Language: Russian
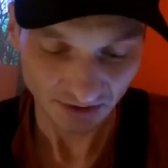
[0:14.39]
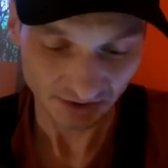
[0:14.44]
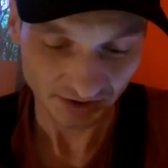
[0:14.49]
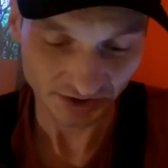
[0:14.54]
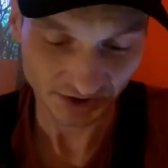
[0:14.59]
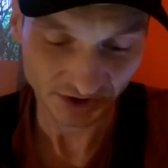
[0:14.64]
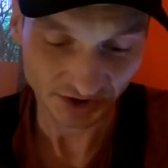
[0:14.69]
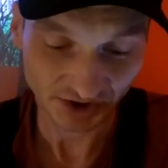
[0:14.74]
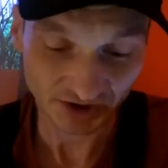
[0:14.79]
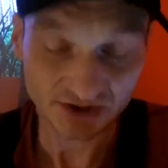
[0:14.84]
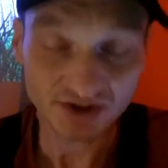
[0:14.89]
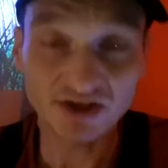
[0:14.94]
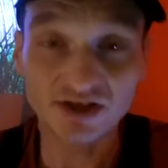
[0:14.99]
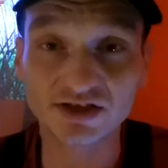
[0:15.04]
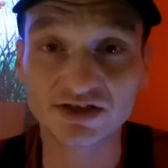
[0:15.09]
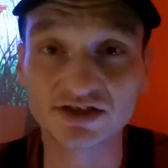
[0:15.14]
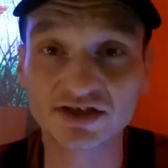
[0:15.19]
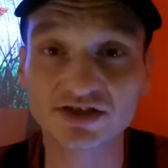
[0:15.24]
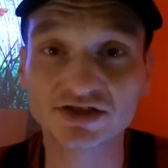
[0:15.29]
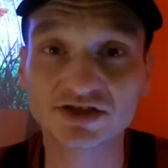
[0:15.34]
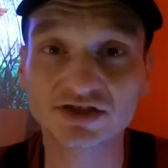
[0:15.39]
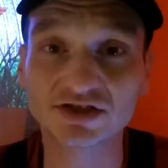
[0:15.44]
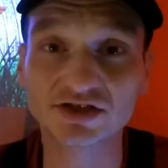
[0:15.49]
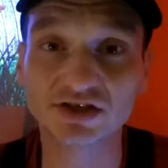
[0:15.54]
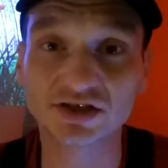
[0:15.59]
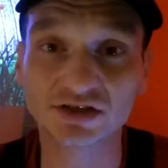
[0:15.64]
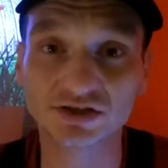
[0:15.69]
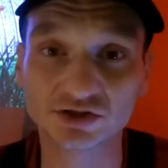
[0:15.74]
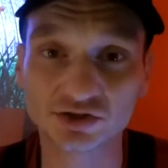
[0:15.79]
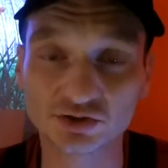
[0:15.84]
Сейчас
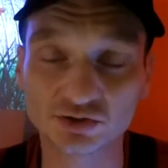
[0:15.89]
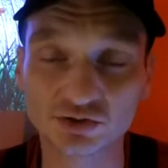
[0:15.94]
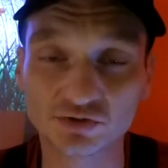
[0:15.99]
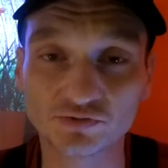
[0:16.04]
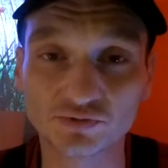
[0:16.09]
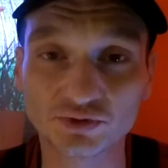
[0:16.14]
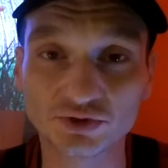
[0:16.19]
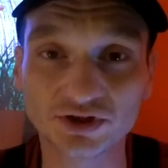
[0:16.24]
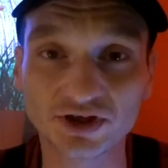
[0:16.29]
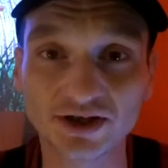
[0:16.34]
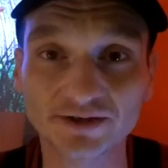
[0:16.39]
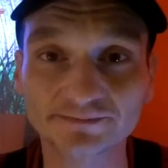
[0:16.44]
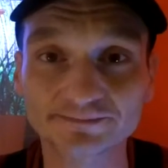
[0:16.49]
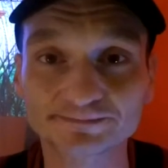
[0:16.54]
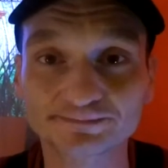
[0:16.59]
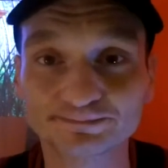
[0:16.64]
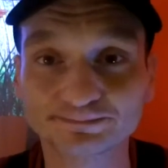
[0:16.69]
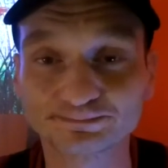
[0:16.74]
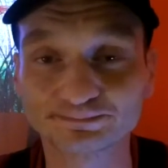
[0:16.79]
10 часов утра.